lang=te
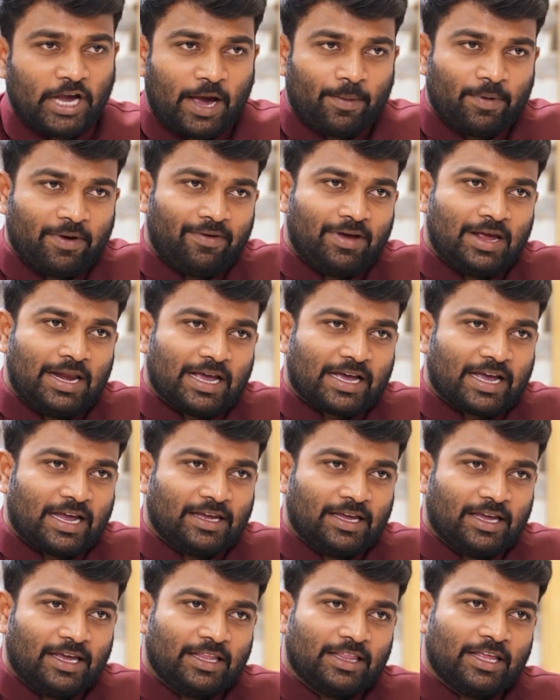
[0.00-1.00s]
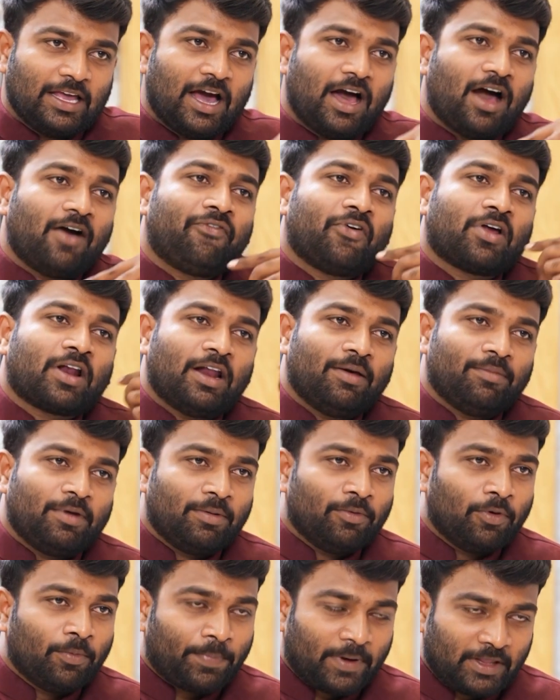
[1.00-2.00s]
యాభై వేలకు అయ్యేది ఆఫర్లో
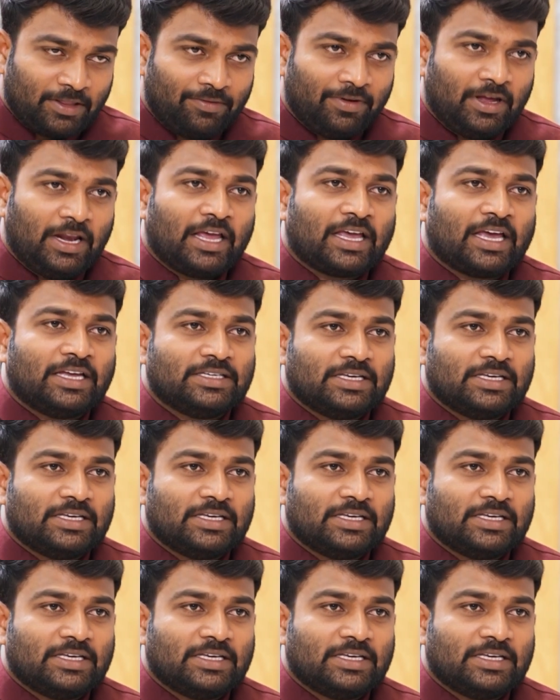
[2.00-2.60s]
మేము పదివేలకే